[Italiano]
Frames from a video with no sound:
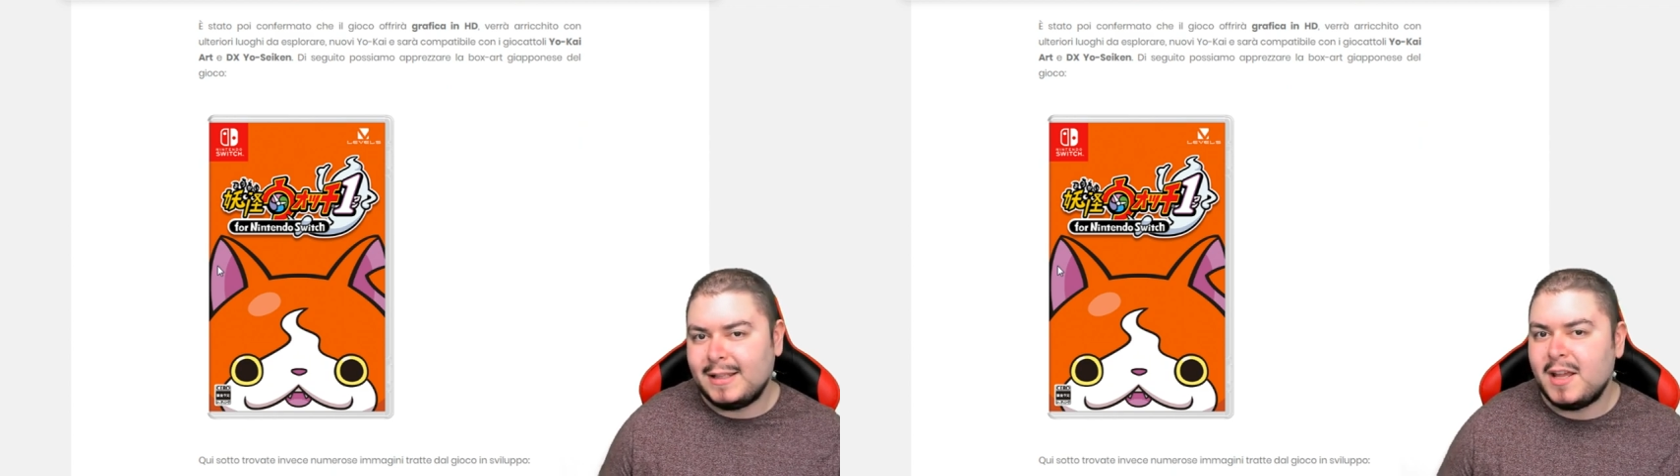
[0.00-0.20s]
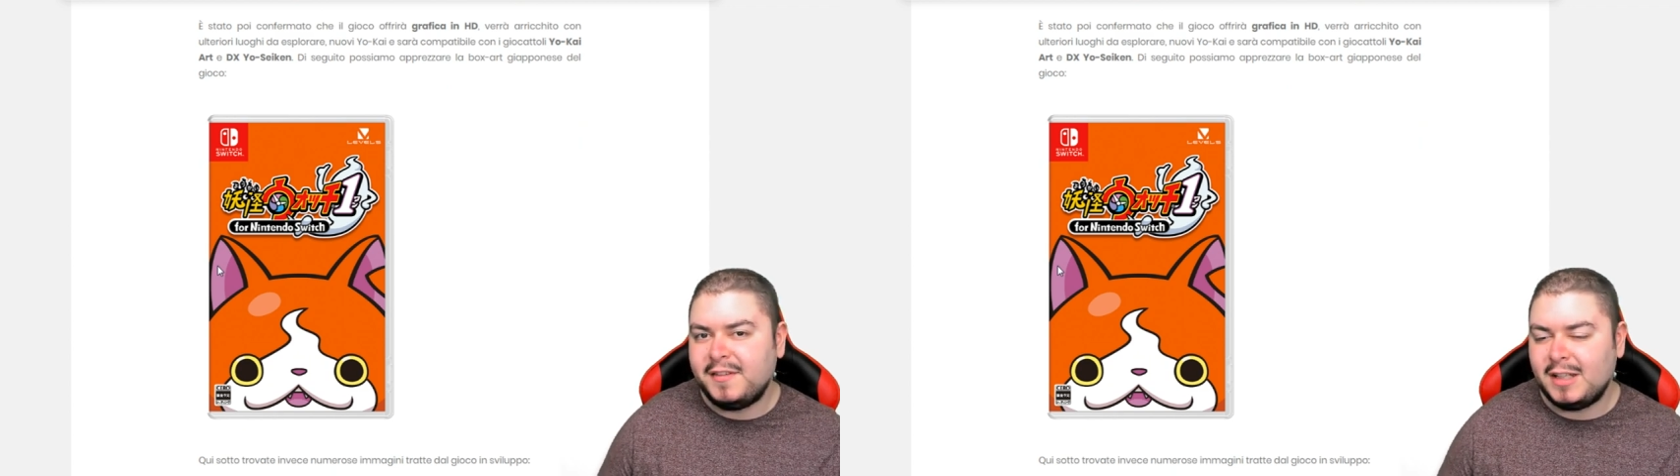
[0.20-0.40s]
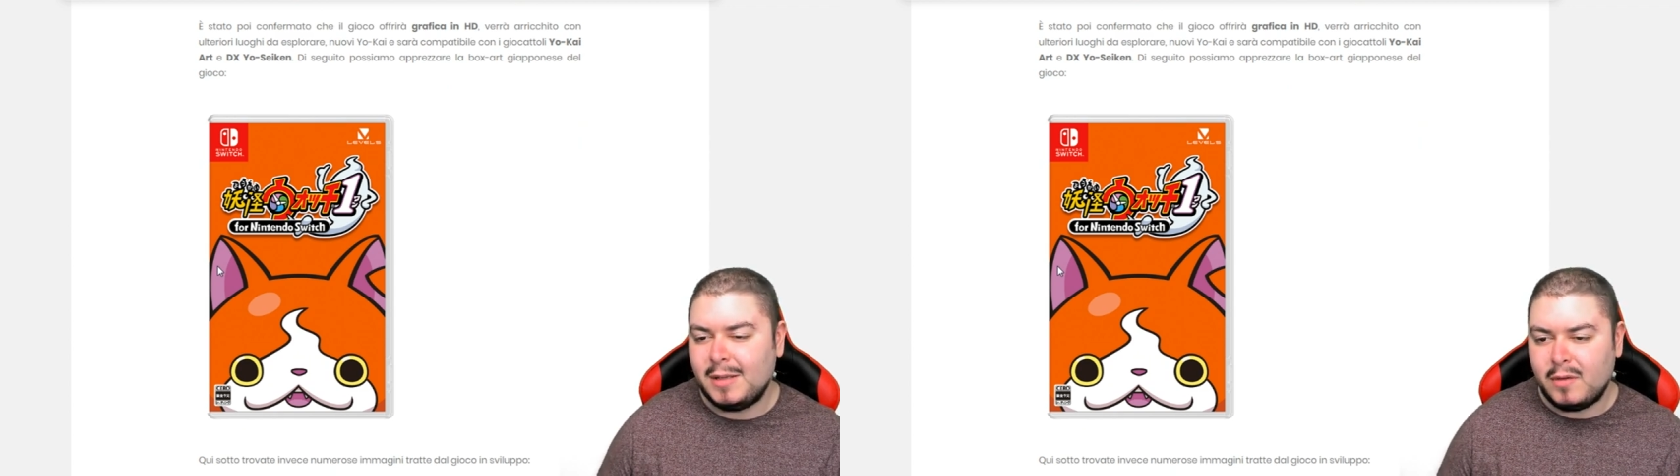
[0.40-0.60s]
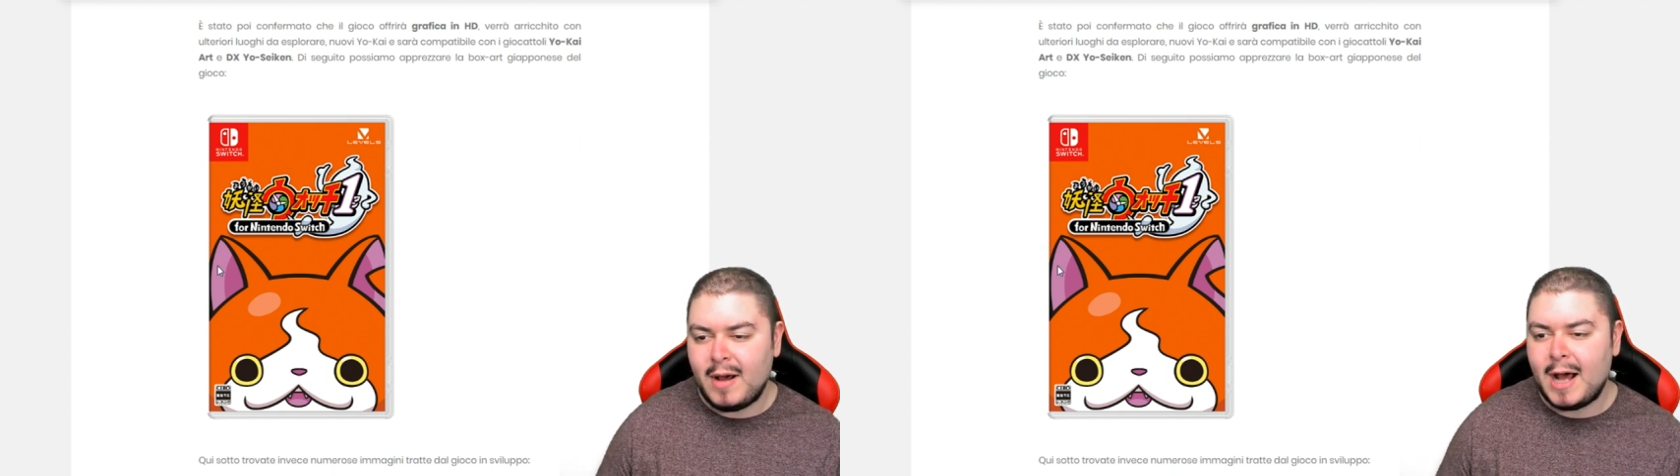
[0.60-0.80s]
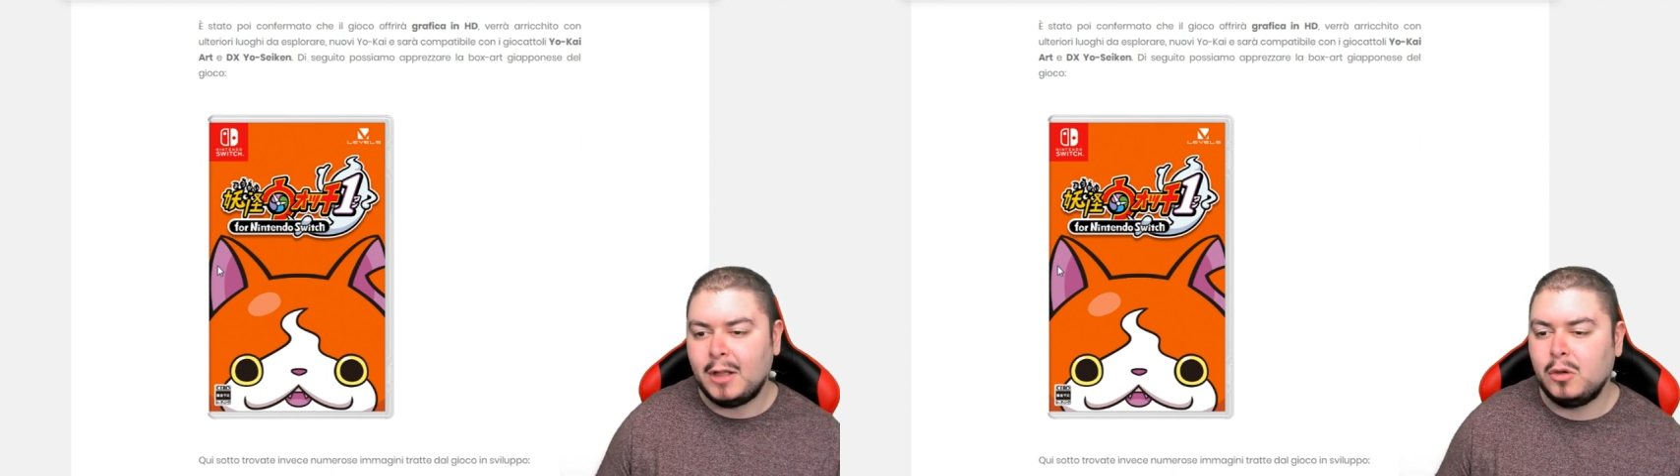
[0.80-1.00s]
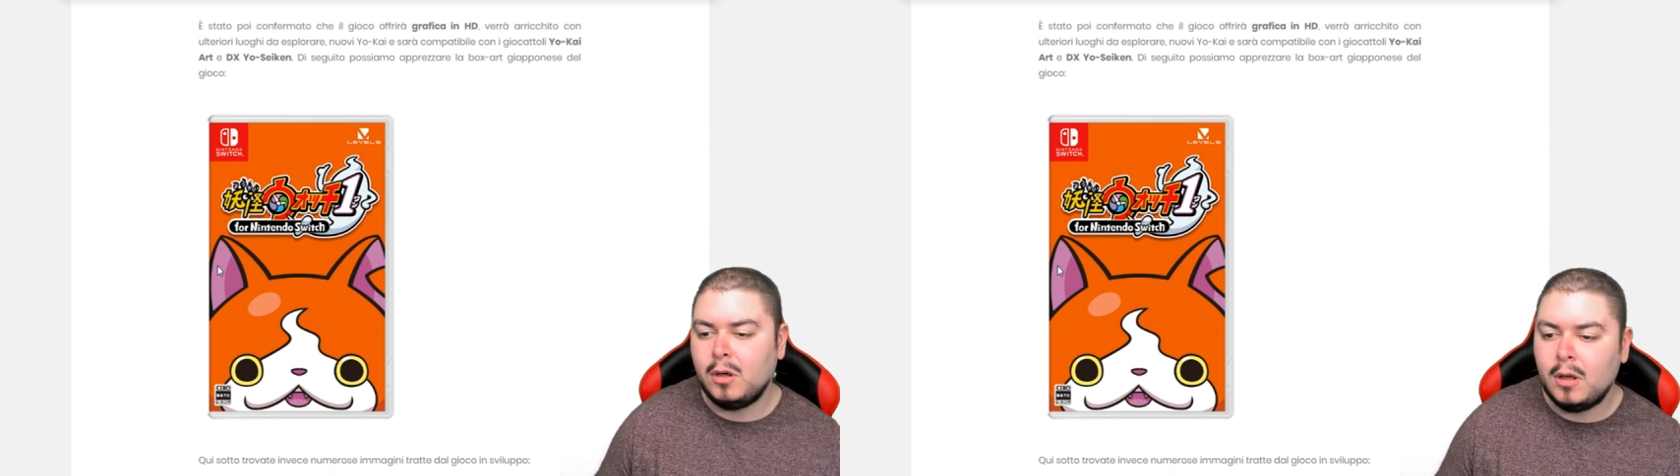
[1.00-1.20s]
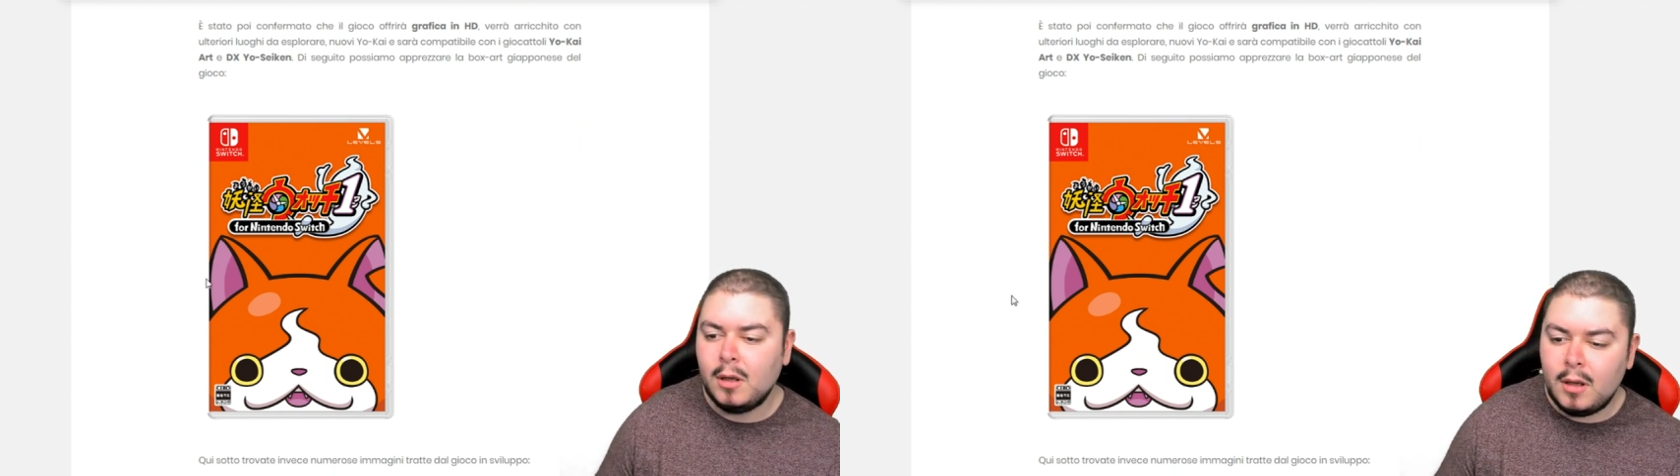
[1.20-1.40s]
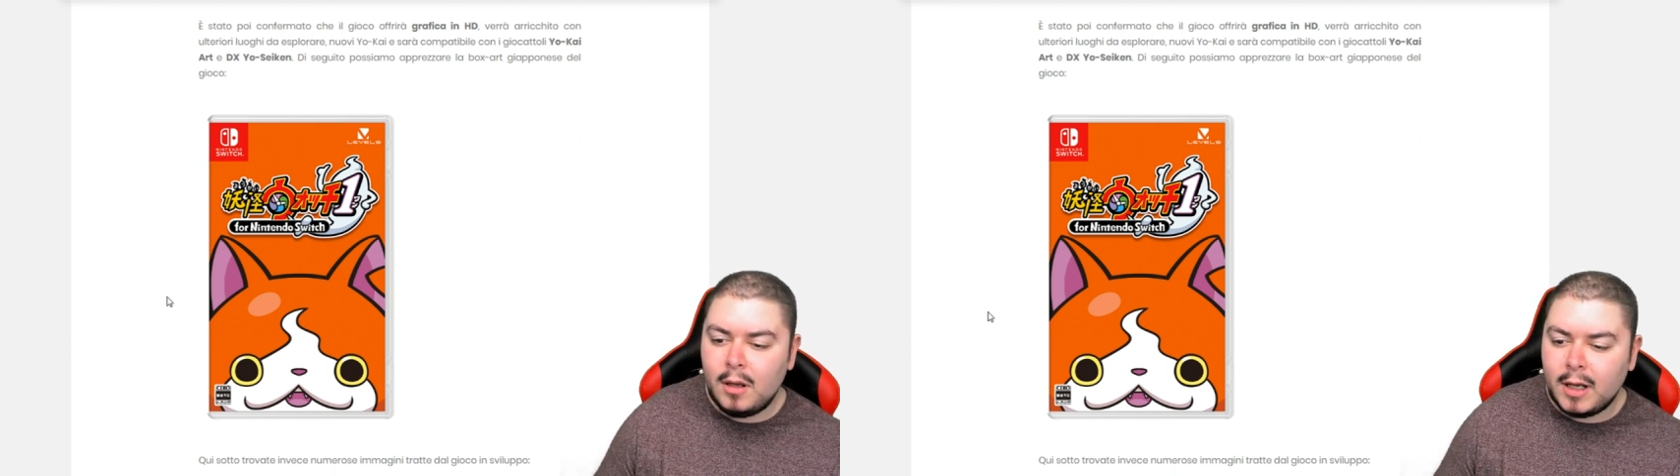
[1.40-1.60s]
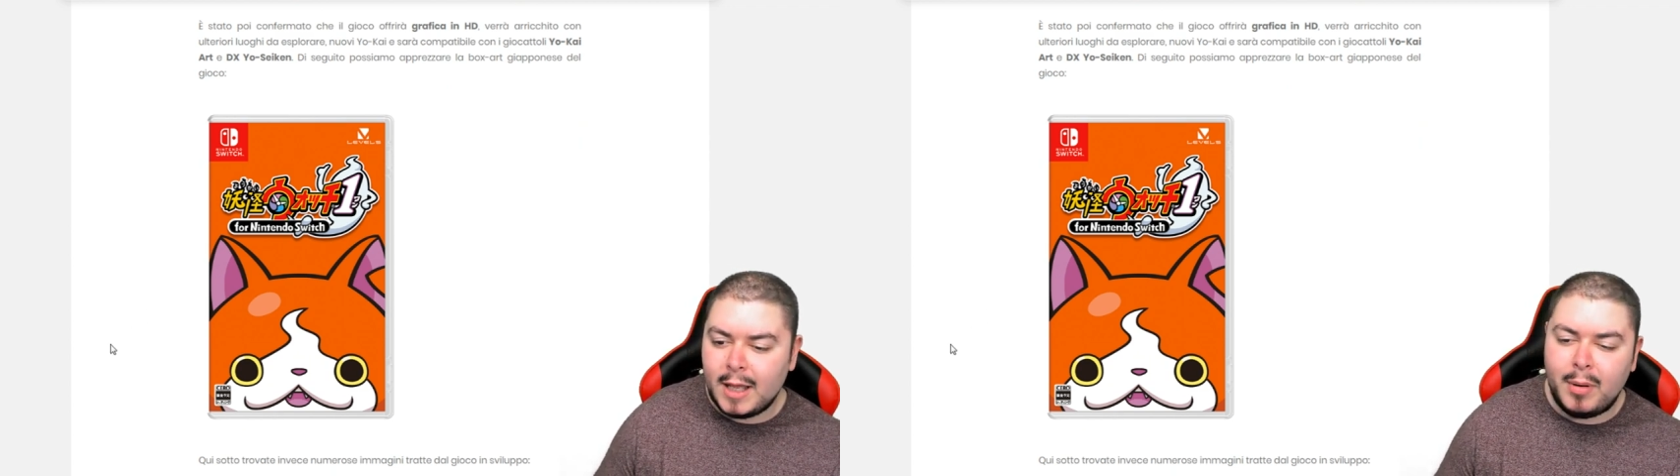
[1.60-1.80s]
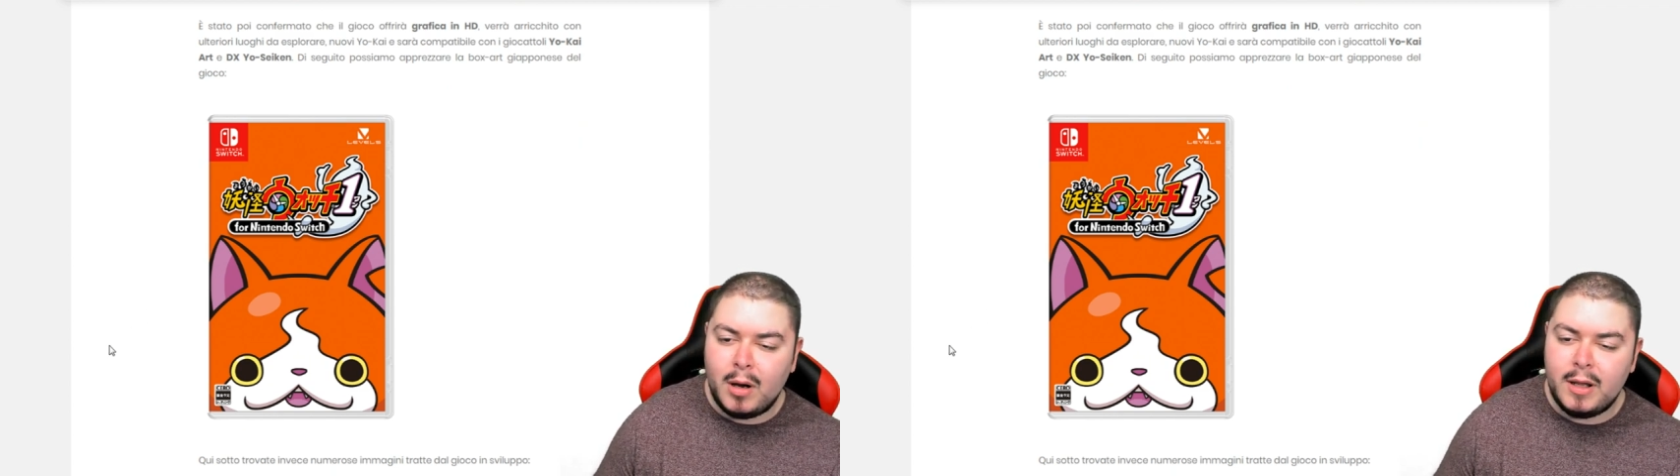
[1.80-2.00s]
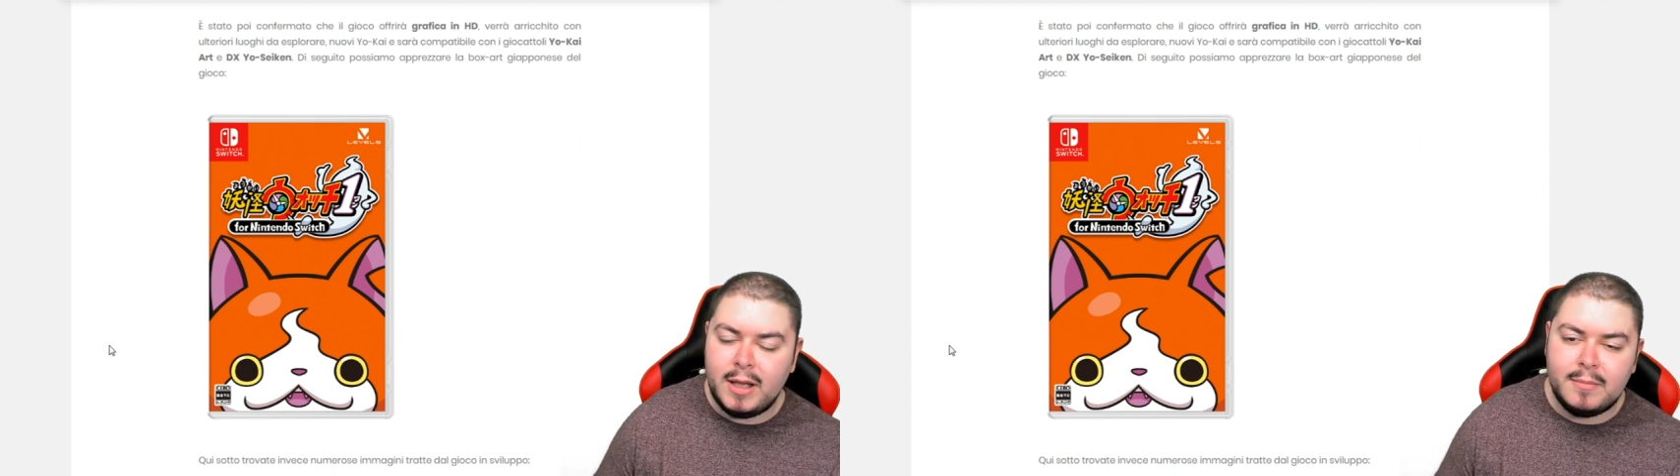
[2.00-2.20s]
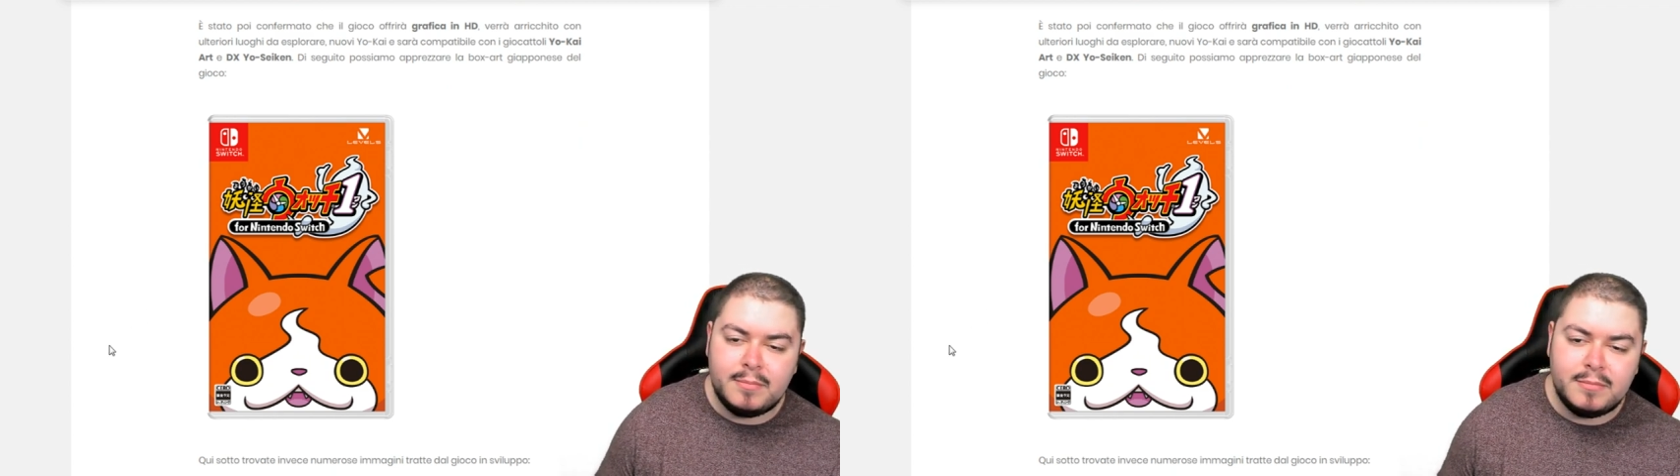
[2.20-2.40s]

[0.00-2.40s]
di essere provato, che poi,